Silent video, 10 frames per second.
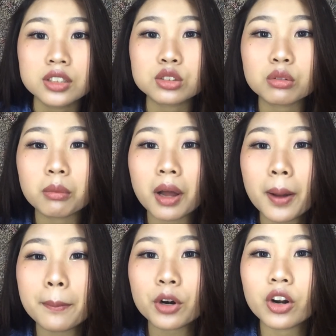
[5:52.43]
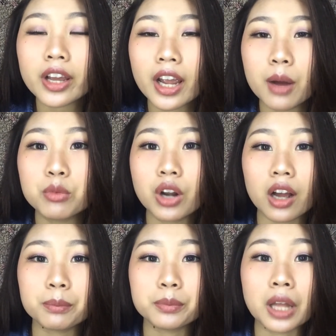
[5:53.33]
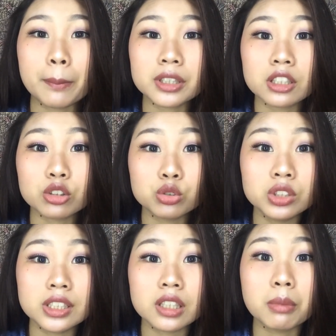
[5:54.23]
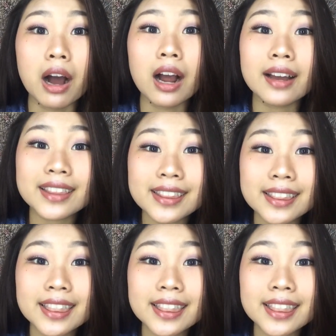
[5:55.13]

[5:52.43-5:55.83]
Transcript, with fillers: cuma produk yang kamu dapat dapat itu dikit banget